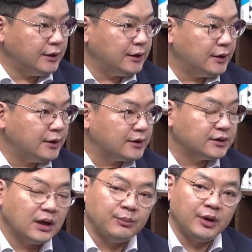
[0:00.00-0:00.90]
네. 그
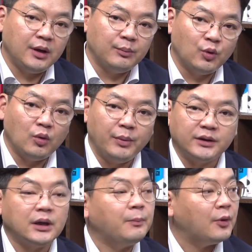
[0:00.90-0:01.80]
다음에 뭐
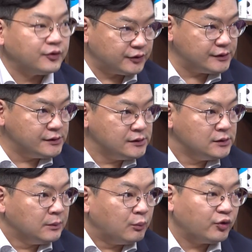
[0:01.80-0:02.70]
메타버스,
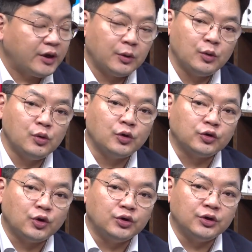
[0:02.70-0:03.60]
뭐 새로운
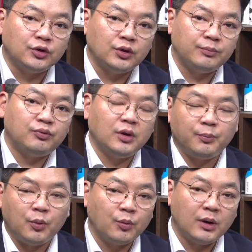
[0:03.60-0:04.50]
어떤 인터넷
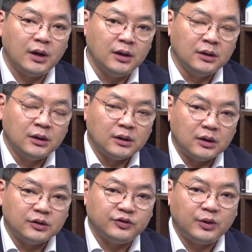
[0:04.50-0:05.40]
플랫폼과
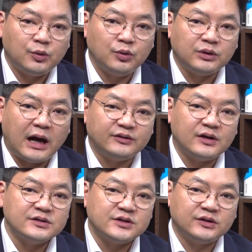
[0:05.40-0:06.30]
어, 새로운
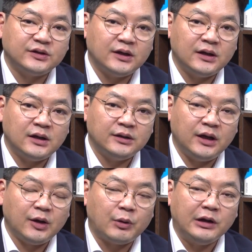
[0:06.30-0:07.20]

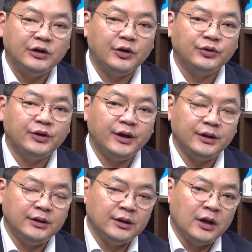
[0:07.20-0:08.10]
가상자산에
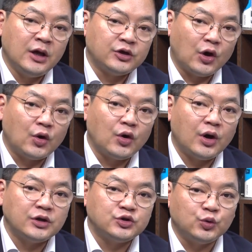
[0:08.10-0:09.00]
관련된 여러
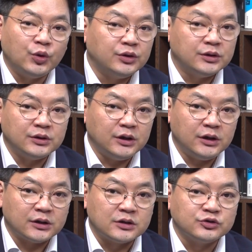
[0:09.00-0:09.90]
가지
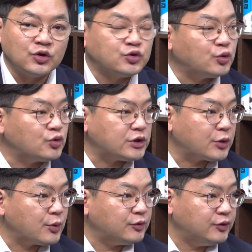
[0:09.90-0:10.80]
요인들이 긍정적으로
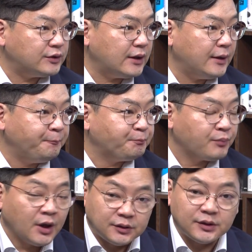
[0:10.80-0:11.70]
작용할 수 있다.
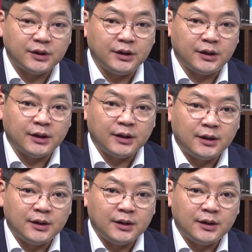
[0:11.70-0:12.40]
특히